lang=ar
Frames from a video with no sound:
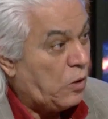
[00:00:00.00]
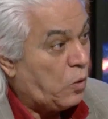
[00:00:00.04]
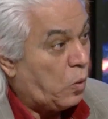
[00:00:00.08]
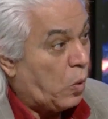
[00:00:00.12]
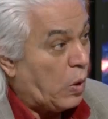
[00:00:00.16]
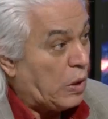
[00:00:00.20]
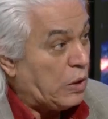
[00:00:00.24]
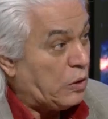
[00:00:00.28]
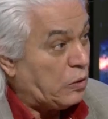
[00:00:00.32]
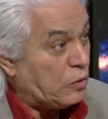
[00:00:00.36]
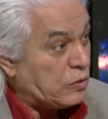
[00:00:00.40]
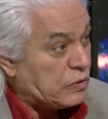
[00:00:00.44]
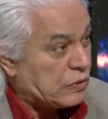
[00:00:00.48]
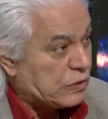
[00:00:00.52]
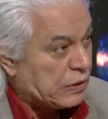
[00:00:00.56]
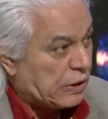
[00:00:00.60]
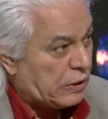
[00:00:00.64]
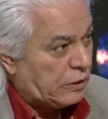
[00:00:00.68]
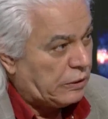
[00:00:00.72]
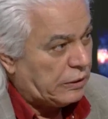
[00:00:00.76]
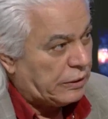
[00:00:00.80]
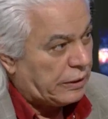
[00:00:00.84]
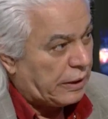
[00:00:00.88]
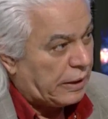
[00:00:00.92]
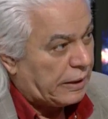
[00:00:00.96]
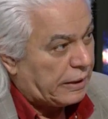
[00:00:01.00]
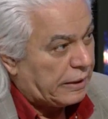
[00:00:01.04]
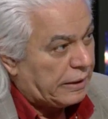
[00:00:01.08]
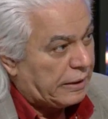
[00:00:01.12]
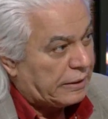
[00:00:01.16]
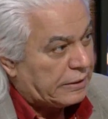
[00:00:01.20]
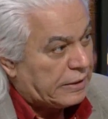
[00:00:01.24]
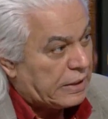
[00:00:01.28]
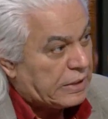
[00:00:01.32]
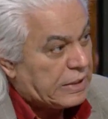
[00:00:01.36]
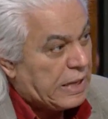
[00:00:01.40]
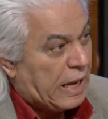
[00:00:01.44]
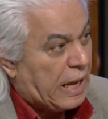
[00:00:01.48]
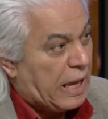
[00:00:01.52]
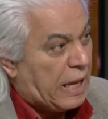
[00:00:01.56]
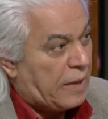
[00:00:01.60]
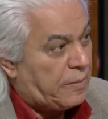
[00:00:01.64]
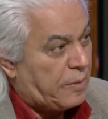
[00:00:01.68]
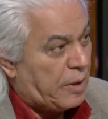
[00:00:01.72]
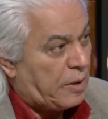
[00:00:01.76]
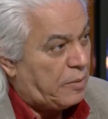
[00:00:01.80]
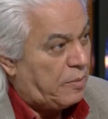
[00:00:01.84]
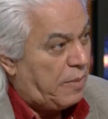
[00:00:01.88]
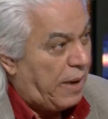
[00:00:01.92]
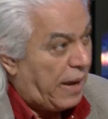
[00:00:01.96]
والأسرة العراقية
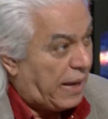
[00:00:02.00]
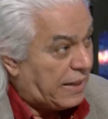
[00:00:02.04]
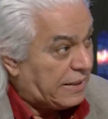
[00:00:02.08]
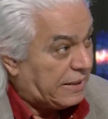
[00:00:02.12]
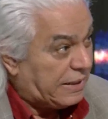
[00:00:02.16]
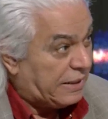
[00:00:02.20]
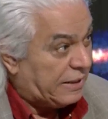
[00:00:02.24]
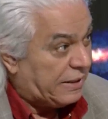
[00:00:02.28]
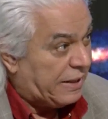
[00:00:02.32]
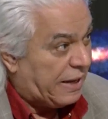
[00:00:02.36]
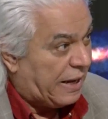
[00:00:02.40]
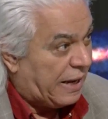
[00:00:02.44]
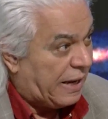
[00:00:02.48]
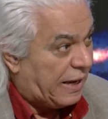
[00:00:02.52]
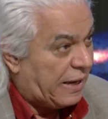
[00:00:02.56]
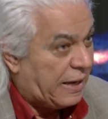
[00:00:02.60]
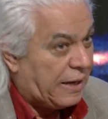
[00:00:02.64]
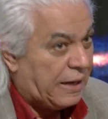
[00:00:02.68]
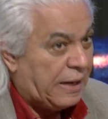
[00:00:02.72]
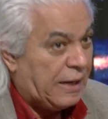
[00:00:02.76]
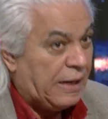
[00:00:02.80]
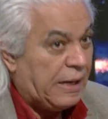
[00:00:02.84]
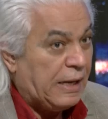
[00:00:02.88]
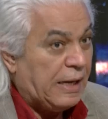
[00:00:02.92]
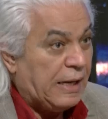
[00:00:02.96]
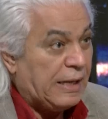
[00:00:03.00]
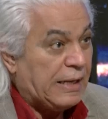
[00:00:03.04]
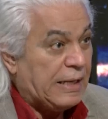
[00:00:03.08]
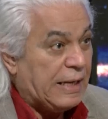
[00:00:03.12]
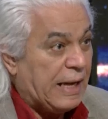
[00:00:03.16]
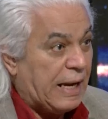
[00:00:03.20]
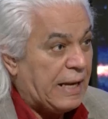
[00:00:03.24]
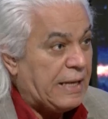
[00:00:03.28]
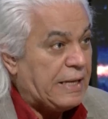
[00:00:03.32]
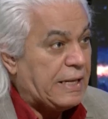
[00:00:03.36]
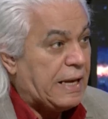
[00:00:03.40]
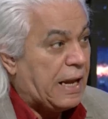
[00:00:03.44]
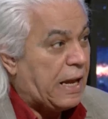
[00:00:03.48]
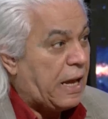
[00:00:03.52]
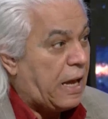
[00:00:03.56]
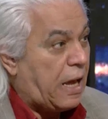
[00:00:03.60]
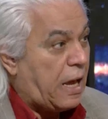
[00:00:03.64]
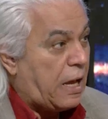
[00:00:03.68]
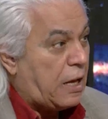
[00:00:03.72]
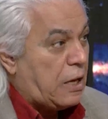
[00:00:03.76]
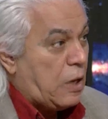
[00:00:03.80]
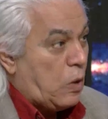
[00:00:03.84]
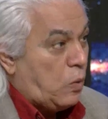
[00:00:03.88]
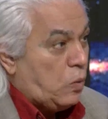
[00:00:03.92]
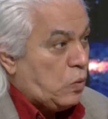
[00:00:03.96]
تتعامل مع الإذاعة
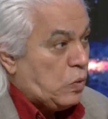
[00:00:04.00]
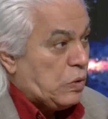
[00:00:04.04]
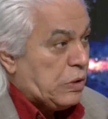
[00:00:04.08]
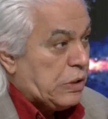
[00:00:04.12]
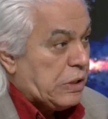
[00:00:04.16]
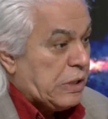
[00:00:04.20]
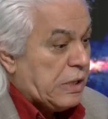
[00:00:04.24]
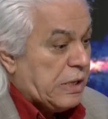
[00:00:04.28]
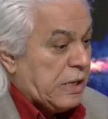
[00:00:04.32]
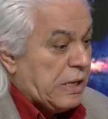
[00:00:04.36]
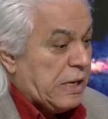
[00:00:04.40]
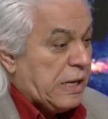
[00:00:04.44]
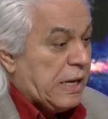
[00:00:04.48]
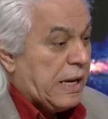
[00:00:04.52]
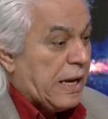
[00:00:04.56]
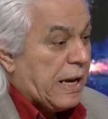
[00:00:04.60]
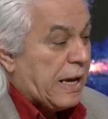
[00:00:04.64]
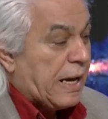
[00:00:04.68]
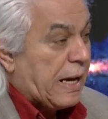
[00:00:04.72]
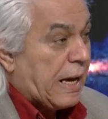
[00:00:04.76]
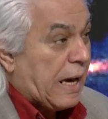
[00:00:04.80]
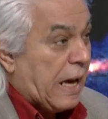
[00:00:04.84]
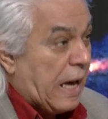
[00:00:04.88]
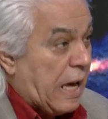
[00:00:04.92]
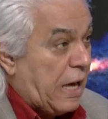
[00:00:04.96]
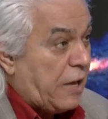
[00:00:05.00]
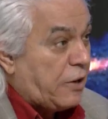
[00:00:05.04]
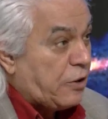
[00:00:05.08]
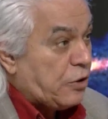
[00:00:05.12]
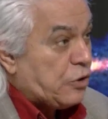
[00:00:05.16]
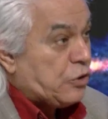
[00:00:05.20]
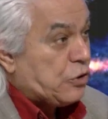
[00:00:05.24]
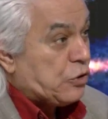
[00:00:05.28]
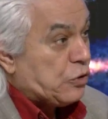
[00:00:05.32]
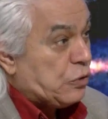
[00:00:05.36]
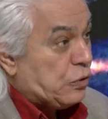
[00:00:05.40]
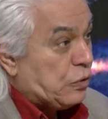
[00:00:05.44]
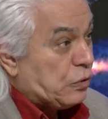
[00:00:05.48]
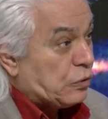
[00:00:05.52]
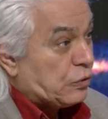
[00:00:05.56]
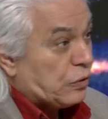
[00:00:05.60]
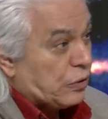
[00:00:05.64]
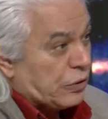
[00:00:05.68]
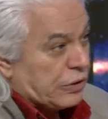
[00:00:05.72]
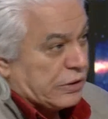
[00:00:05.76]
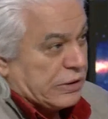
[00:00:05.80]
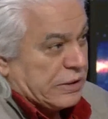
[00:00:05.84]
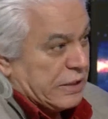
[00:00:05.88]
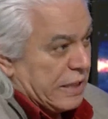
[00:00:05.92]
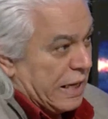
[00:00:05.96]
لأنها لون خارج اطر
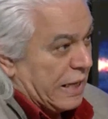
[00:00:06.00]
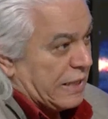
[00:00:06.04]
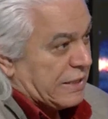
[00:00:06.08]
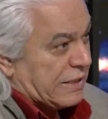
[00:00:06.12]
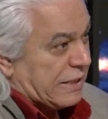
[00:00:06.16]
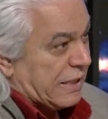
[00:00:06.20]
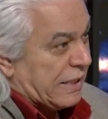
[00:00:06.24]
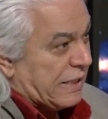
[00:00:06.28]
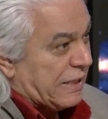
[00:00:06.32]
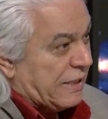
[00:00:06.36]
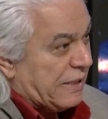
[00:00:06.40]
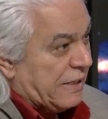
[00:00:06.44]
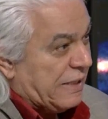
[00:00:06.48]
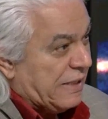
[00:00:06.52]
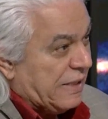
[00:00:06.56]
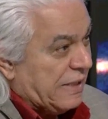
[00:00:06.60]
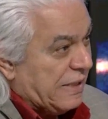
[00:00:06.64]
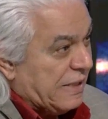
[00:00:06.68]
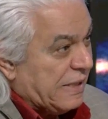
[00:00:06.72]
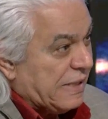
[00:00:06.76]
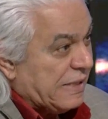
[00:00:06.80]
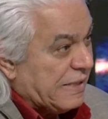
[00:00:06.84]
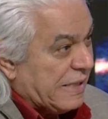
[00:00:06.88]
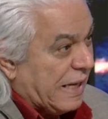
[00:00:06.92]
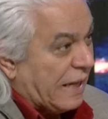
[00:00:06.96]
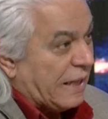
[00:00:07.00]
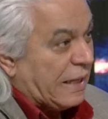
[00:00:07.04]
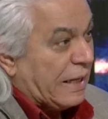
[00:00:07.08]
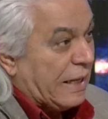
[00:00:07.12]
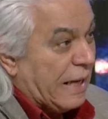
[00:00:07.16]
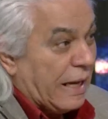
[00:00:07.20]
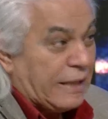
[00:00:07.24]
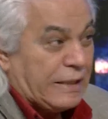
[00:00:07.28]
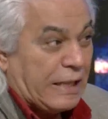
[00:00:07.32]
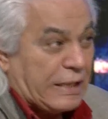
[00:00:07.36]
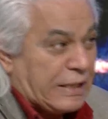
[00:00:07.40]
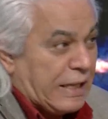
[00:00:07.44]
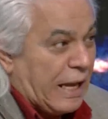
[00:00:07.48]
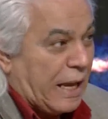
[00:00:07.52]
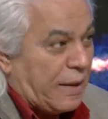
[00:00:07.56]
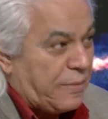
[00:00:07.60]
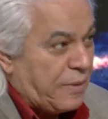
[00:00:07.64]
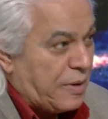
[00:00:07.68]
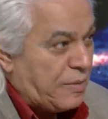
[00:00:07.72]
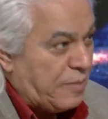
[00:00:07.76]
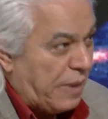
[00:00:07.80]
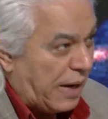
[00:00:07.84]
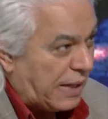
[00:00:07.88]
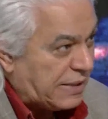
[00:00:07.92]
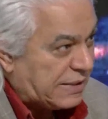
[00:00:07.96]
السياسه يعني لا
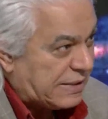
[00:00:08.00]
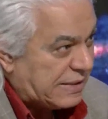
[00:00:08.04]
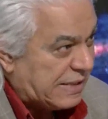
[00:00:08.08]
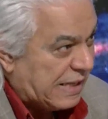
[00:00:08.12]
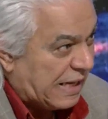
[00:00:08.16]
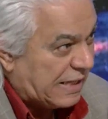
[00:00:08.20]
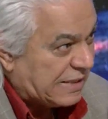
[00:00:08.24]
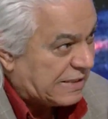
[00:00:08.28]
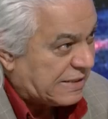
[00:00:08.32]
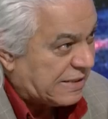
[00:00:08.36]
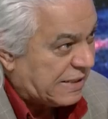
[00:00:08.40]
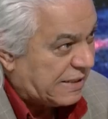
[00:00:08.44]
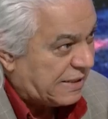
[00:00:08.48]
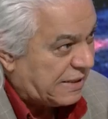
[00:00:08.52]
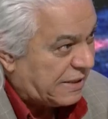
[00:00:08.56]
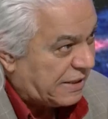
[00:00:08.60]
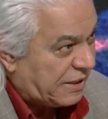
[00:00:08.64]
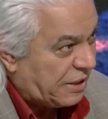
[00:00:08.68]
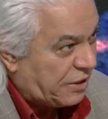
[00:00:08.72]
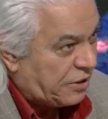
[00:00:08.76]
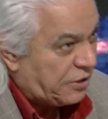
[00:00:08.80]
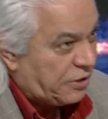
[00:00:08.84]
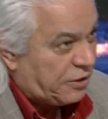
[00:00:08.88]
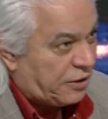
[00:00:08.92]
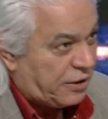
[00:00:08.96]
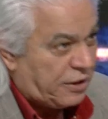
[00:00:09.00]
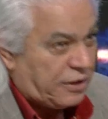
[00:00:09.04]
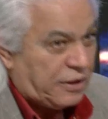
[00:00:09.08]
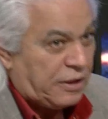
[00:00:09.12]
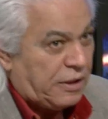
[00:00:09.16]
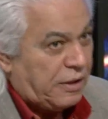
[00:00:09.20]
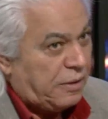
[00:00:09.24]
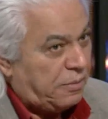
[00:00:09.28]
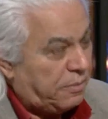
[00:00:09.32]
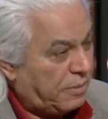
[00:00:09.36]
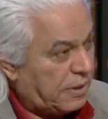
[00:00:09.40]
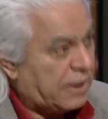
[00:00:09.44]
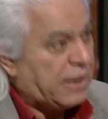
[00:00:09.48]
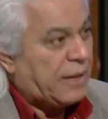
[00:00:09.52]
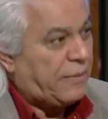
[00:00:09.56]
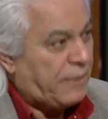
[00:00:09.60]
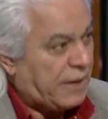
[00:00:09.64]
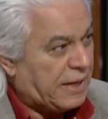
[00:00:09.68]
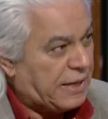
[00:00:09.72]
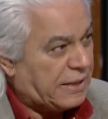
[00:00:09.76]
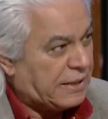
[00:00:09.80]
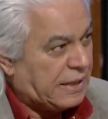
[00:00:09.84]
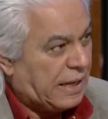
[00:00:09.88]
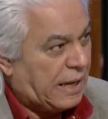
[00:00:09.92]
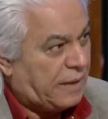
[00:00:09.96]
تتعامل مع السياسه كثيرا مثل
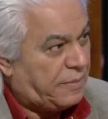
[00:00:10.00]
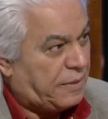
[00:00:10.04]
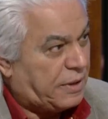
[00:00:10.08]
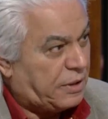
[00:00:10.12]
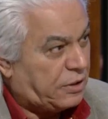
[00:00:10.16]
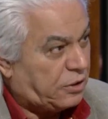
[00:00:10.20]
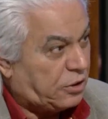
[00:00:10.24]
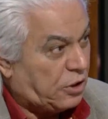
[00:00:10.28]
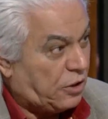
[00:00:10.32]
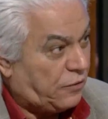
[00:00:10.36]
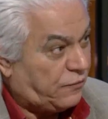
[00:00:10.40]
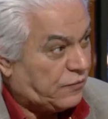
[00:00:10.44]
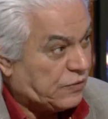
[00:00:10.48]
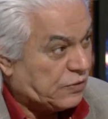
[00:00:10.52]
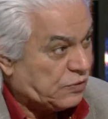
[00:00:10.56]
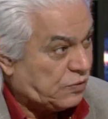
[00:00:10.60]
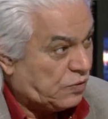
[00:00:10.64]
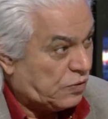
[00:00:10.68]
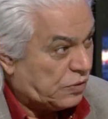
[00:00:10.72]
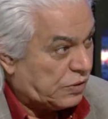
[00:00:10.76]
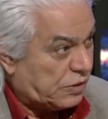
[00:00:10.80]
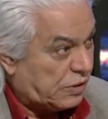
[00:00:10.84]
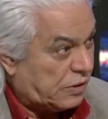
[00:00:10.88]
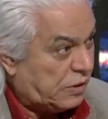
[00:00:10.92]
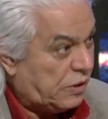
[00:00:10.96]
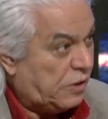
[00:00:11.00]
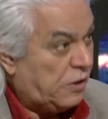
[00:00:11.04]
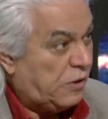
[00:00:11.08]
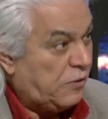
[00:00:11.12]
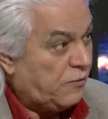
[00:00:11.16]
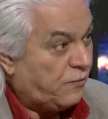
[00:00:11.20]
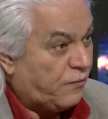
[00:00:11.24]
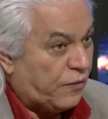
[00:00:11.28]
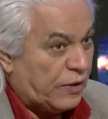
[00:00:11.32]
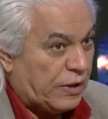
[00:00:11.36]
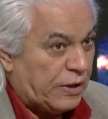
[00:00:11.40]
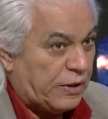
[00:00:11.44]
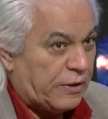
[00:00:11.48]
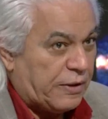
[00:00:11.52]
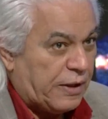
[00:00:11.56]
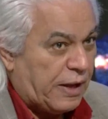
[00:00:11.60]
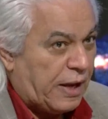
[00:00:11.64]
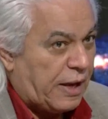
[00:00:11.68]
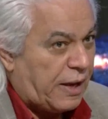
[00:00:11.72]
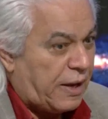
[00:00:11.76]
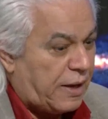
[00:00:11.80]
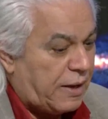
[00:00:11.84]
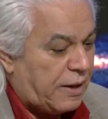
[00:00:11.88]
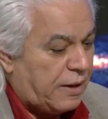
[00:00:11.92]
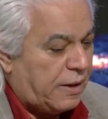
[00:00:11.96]
ما يتعامل التلفزيون في
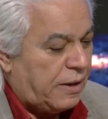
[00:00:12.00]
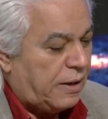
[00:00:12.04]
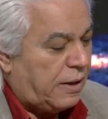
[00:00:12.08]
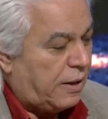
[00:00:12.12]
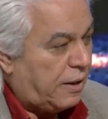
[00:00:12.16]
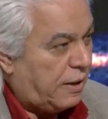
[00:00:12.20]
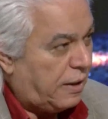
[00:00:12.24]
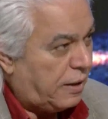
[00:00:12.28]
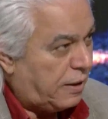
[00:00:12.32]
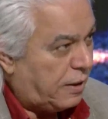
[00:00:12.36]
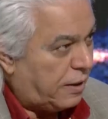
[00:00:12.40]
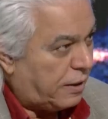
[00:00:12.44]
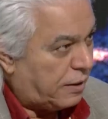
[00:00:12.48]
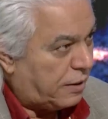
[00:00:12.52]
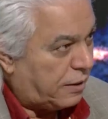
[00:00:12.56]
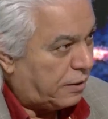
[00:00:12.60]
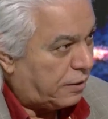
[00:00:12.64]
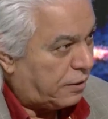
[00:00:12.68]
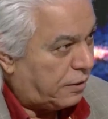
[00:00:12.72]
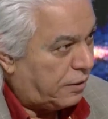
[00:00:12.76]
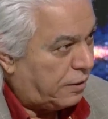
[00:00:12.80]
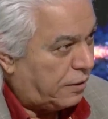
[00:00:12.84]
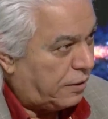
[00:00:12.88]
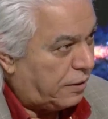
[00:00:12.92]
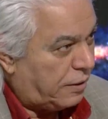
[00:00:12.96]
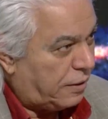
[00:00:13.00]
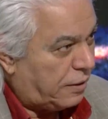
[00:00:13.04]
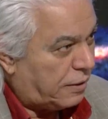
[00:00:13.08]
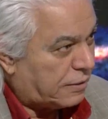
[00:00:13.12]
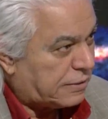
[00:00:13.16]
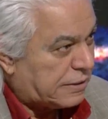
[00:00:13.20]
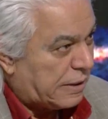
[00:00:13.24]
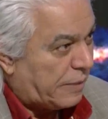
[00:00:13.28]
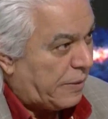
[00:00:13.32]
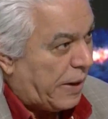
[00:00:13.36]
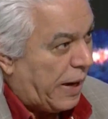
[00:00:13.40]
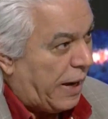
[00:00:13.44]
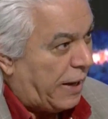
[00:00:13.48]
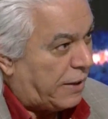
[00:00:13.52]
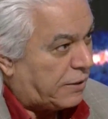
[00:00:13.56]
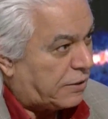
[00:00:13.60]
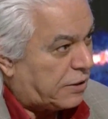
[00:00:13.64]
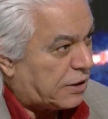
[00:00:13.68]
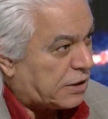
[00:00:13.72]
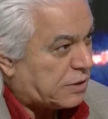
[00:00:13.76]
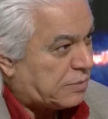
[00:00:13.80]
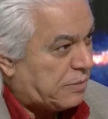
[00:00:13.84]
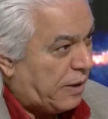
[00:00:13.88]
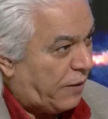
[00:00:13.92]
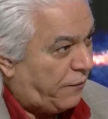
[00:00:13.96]
الاذاعه آه، صباحا
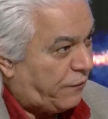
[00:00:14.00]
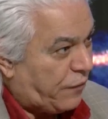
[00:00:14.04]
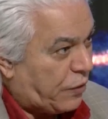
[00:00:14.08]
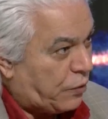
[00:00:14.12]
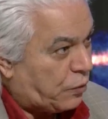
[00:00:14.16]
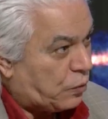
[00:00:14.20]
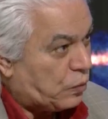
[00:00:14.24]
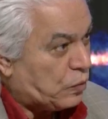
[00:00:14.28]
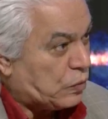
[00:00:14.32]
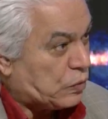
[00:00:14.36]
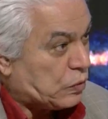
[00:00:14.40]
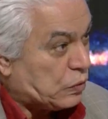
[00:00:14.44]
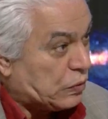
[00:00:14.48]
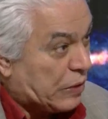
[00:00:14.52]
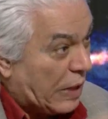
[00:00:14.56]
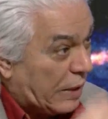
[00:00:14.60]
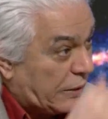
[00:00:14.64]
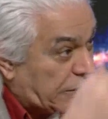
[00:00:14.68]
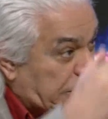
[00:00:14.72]
تسمع فيروز هناك